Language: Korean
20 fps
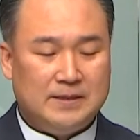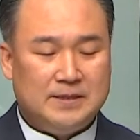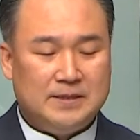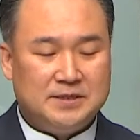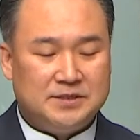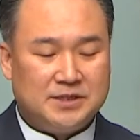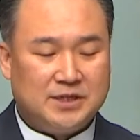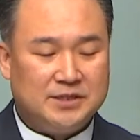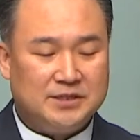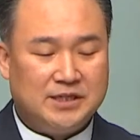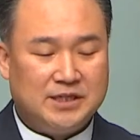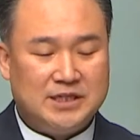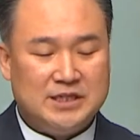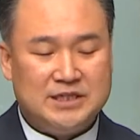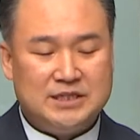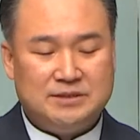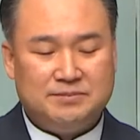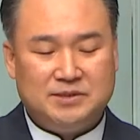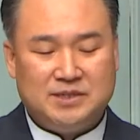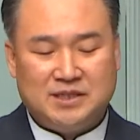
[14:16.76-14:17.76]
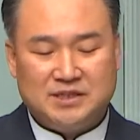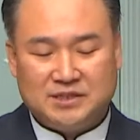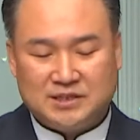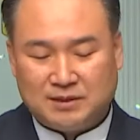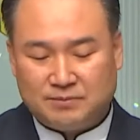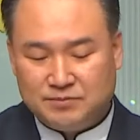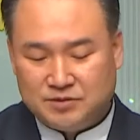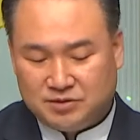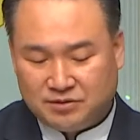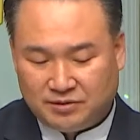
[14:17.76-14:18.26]
창세기 22장
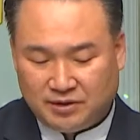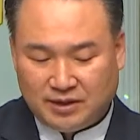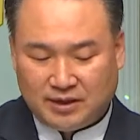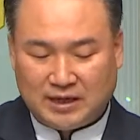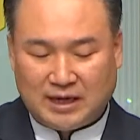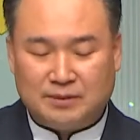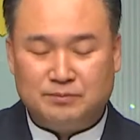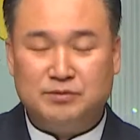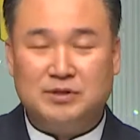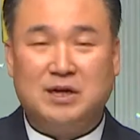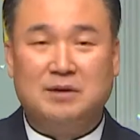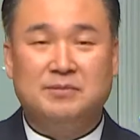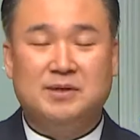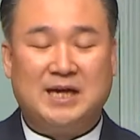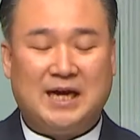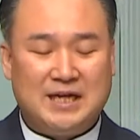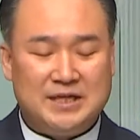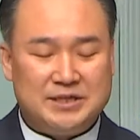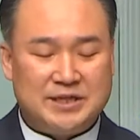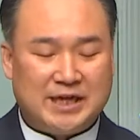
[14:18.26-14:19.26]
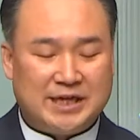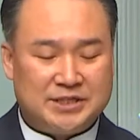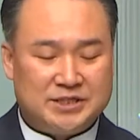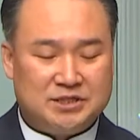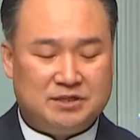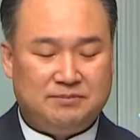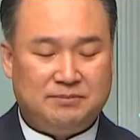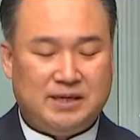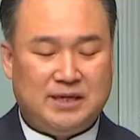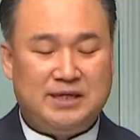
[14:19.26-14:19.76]
3절에 아브라함이 아침에